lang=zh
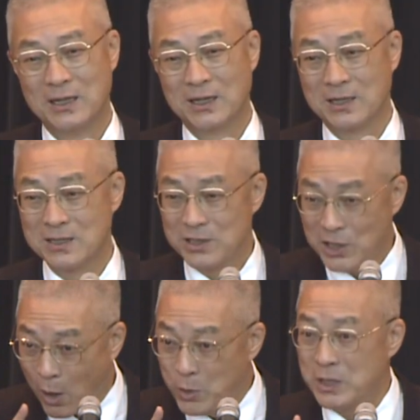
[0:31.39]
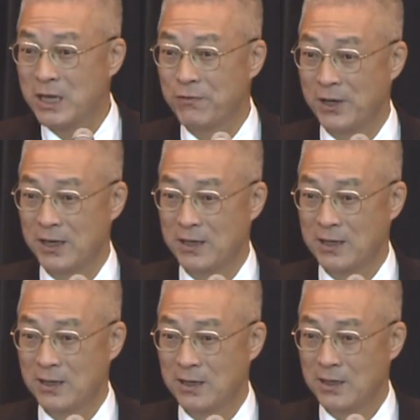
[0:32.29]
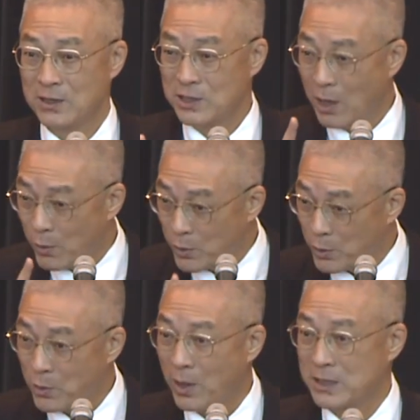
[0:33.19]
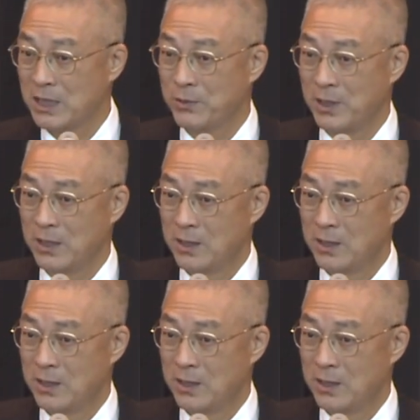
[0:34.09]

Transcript: 可是教育经费、教育文化经费